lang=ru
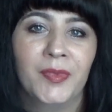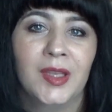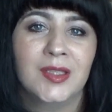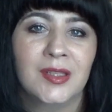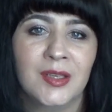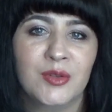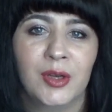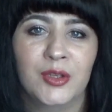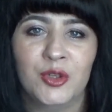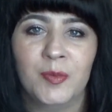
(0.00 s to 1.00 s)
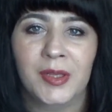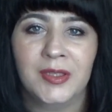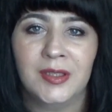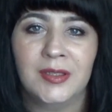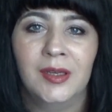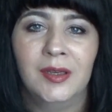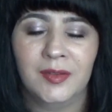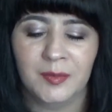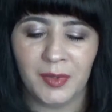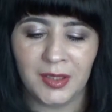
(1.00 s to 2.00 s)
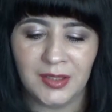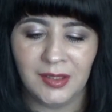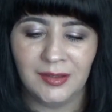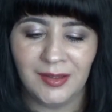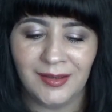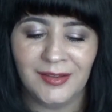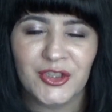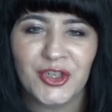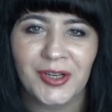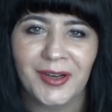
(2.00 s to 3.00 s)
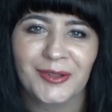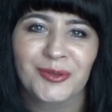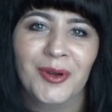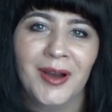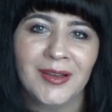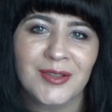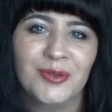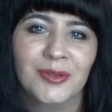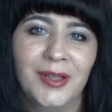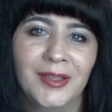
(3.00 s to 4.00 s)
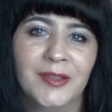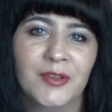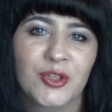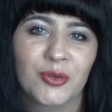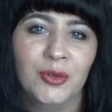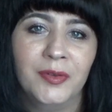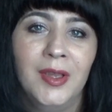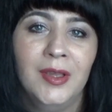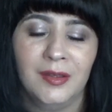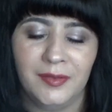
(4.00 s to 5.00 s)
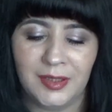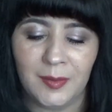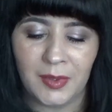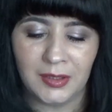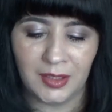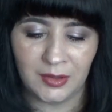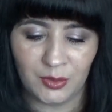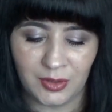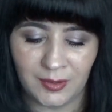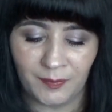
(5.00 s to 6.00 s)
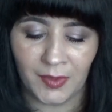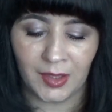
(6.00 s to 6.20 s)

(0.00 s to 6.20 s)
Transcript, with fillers: И сразу хочу обратить внимание на шикарную акцию для новичков в этом каталоге.